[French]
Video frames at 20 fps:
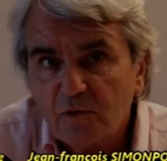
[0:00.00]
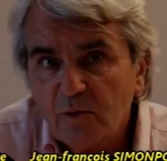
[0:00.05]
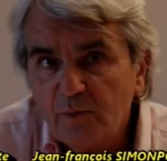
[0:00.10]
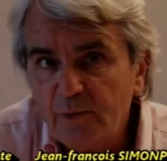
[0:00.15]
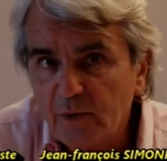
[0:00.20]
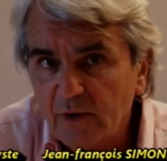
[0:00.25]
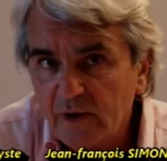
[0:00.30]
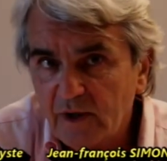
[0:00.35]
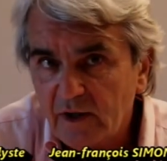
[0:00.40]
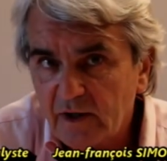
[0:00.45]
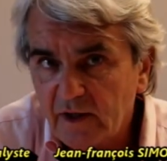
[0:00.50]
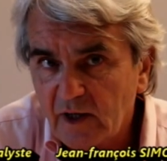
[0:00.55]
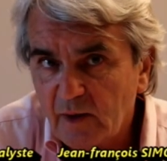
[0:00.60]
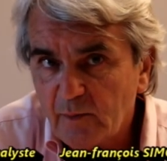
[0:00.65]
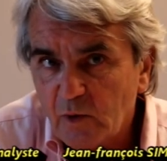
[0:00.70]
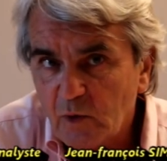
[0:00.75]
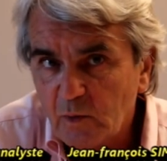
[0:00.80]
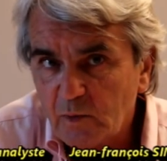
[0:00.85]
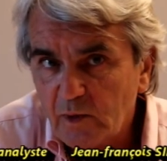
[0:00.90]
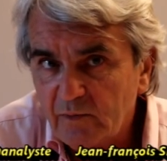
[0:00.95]
on peut régler un
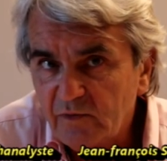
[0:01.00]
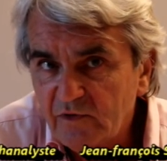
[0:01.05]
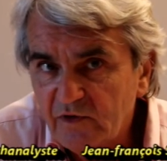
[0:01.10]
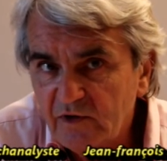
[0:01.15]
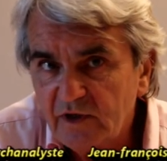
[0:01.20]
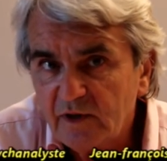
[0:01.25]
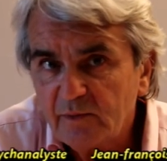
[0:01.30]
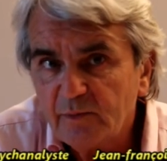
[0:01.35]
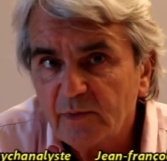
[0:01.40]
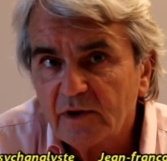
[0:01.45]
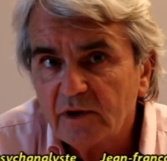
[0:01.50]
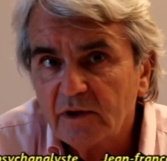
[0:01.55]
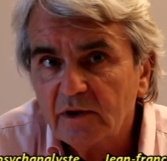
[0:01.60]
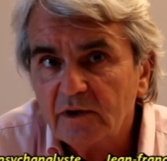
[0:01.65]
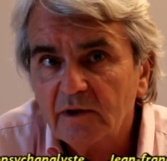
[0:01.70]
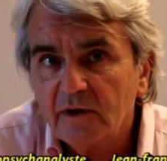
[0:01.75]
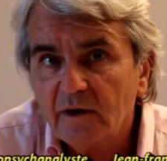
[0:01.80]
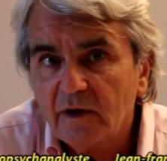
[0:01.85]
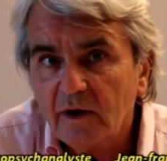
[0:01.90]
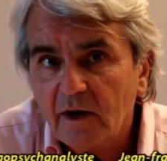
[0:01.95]
problème s'il est
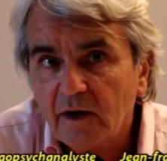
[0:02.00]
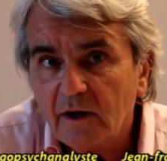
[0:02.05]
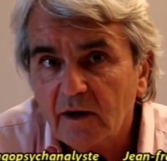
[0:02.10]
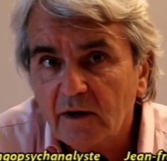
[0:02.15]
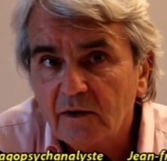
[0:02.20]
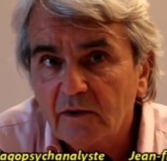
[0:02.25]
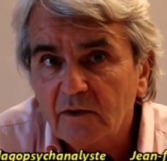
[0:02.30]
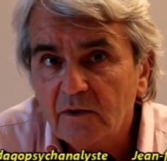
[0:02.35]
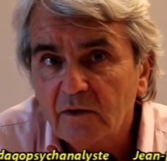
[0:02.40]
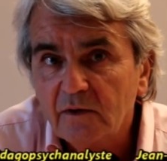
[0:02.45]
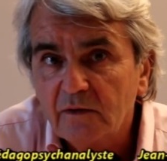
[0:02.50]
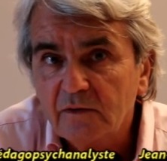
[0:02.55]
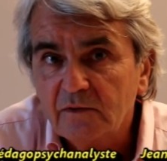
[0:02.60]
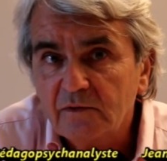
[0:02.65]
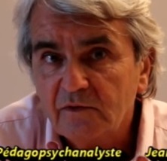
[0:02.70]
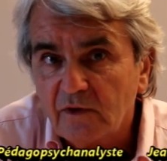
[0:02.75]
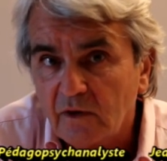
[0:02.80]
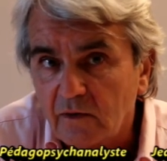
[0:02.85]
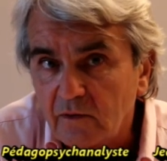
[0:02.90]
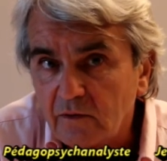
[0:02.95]
pris à euh, euh,
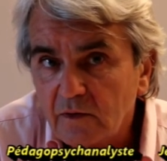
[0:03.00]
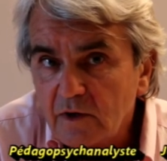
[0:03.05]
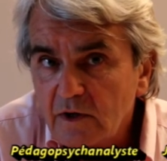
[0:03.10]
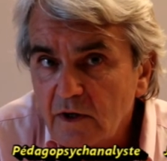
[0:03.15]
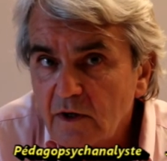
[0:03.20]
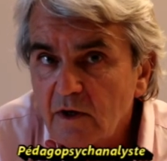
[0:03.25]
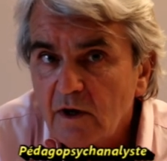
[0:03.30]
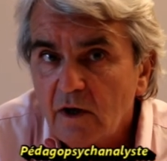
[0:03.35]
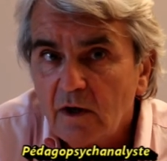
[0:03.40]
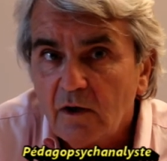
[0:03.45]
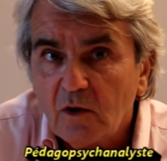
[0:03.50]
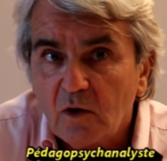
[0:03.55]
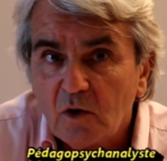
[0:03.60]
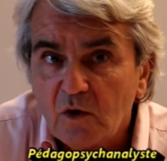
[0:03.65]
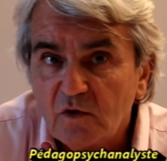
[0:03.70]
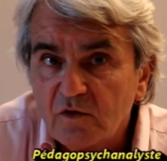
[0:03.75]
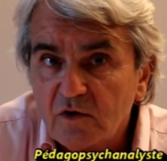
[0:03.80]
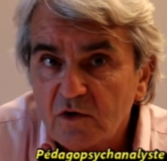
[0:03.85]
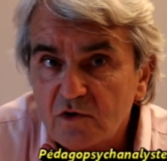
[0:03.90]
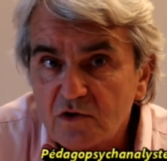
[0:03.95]
temps. En
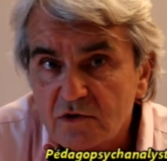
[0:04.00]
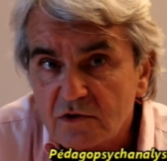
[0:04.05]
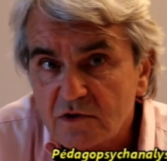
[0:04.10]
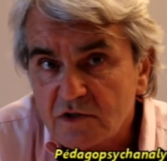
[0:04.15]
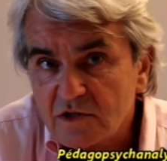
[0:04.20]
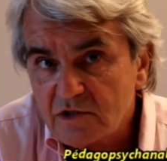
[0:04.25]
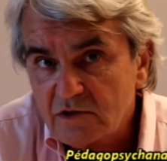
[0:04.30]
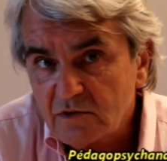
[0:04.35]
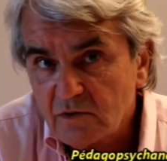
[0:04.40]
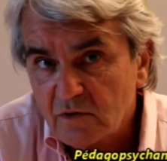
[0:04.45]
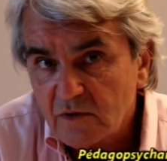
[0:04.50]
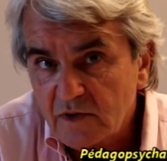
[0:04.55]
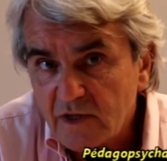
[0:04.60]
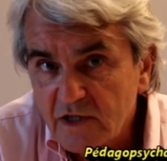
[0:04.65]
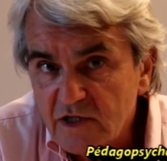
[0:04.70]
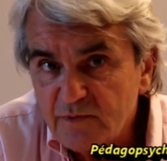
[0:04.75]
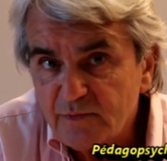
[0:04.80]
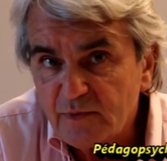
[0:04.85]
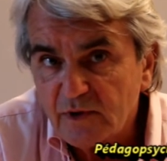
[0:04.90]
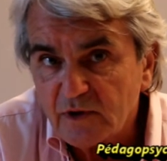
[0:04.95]
revanche, si on
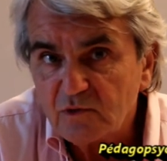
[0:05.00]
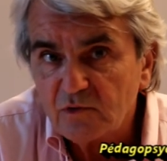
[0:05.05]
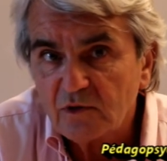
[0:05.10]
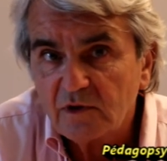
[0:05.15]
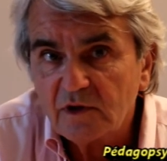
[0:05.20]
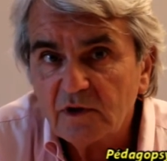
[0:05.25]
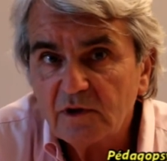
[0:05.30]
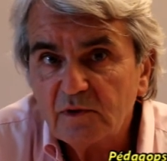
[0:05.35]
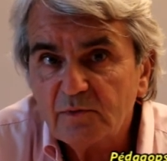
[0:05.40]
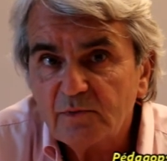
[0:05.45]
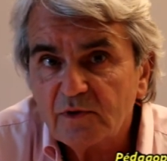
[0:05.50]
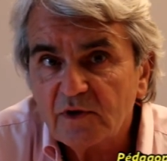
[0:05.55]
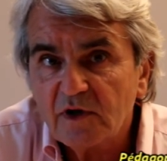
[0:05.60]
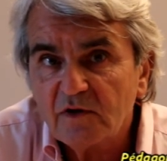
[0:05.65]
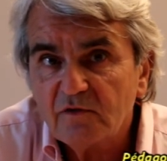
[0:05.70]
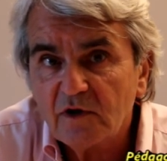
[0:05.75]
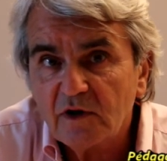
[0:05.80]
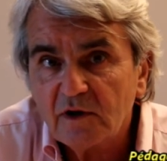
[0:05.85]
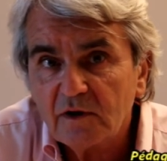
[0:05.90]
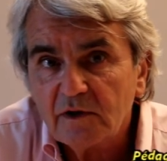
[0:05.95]
laisse perdurer, il peut y
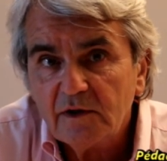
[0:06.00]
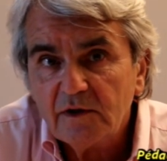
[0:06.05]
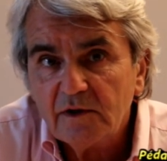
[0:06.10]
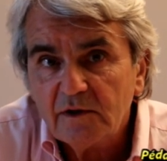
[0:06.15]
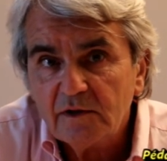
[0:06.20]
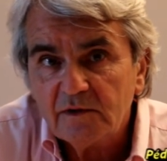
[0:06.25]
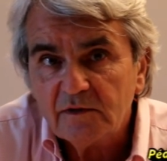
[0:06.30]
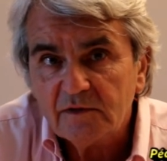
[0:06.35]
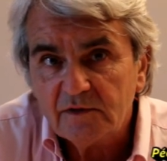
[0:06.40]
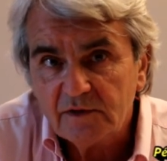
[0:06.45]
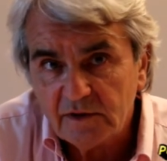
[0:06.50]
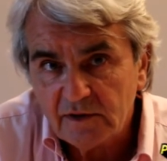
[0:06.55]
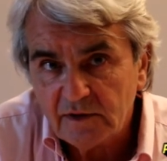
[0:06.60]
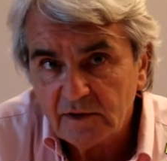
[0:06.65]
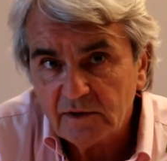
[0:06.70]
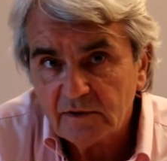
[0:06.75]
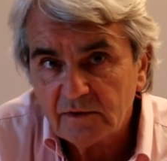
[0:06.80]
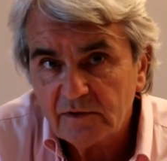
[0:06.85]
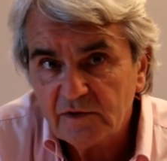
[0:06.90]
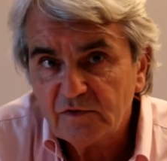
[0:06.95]
avoir
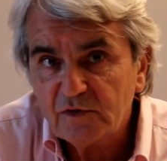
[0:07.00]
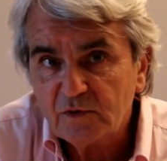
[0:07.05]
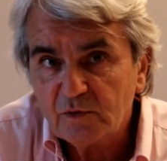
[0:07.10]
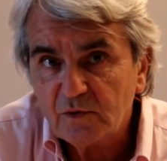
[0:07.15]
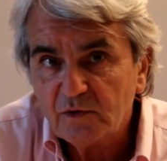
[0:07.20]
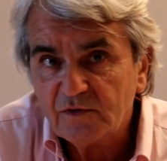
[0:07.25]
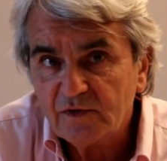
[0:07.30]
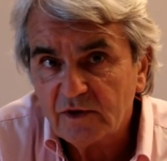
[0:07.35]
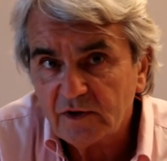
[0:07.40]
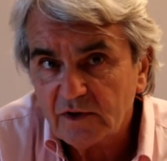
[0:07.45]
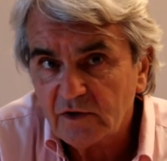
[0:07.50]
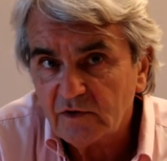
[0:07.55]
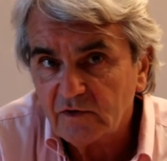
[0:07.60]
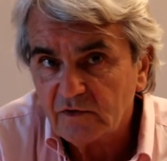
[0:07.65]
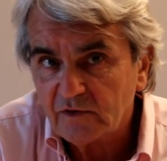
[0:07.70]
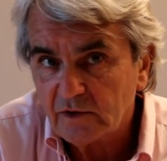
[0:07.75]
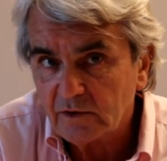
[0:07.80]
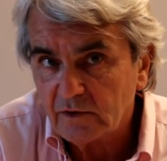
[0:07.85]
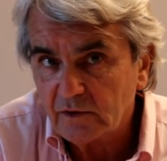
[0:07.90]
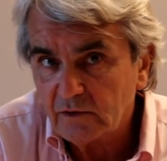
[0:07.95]
des difficultés qui
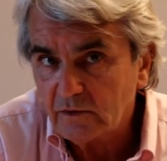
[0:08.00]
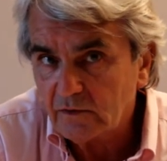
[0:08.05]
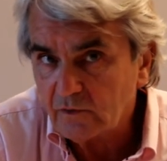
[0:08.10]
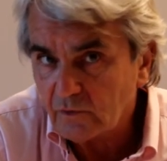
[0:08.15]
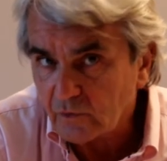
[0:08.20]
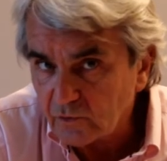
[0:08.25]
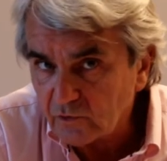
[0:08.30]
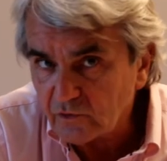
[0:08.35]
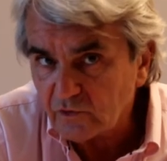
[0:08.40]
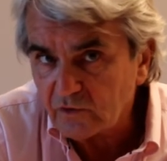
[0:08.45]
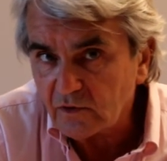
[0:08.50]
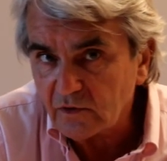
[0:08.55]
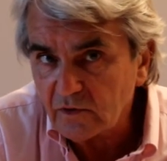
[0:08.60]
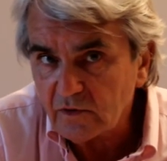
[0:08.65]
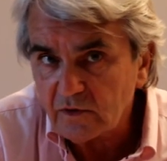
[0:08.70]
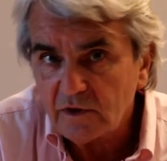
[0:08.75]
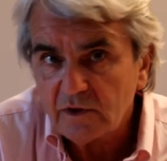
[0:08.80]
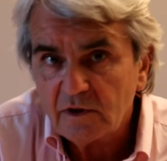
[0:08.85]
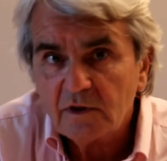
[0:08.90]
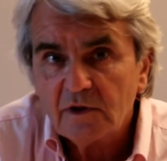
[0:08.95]
s'incrustent
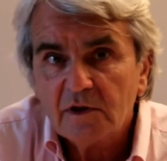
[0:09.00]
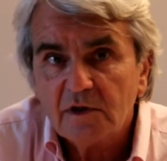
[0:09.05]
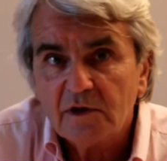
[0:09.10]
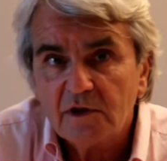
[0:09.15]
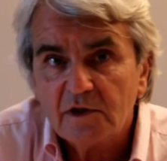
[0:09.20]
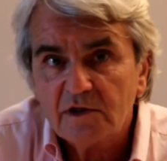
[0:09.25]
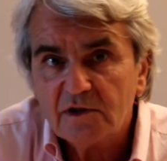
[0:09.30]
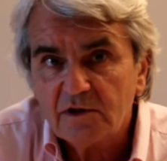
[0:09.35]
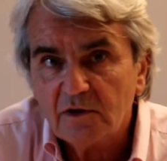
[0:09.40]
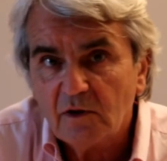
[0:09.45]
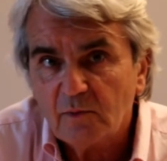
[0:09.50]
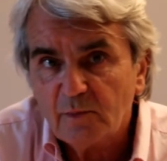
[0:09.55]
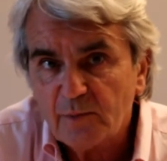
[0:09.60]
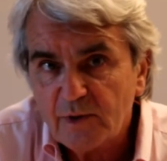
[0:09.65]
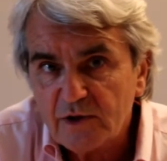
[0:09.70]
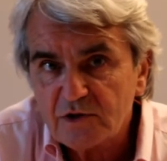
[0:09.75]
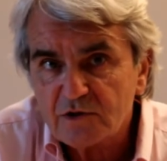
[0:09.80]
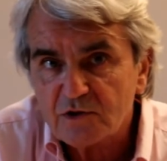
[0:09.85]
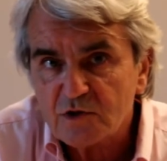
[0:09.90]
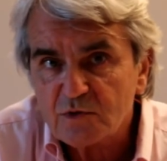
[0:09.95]
et qui
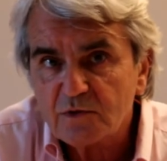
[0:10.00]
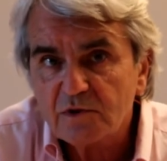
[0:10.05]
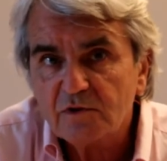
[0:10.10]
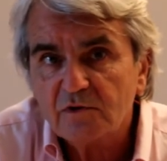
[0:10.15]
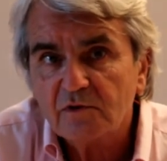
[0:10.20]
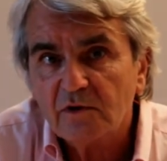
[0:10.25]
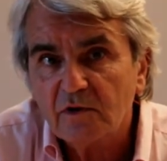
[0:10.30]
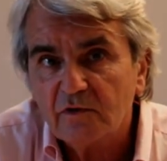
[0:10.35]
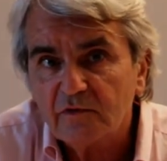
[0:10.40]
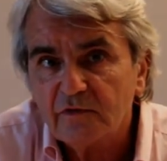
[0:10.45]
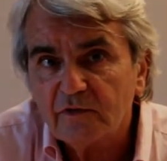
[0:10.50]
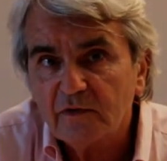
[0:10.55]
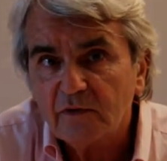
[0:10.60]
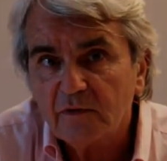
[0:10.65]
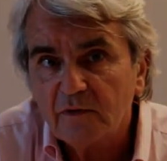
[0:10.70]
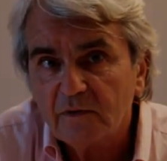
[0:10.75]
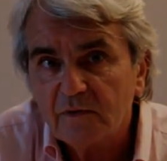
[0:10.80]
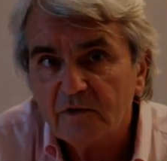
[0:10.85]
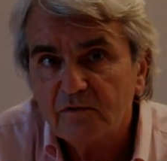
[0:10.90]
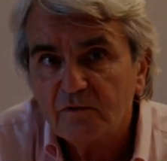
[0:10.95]
empêchent ensuite
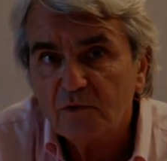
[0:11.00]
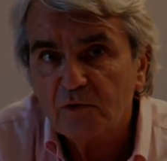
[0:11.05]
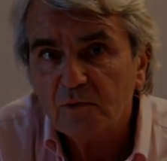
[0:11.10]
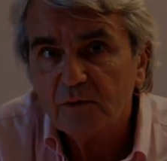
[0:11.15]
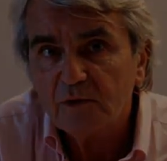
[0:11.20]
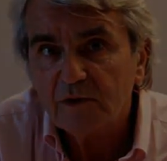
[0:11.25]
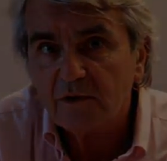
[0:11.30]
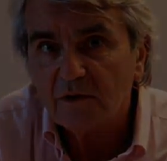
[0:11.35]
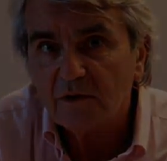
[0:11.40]
l'enfant euh, d'évoluer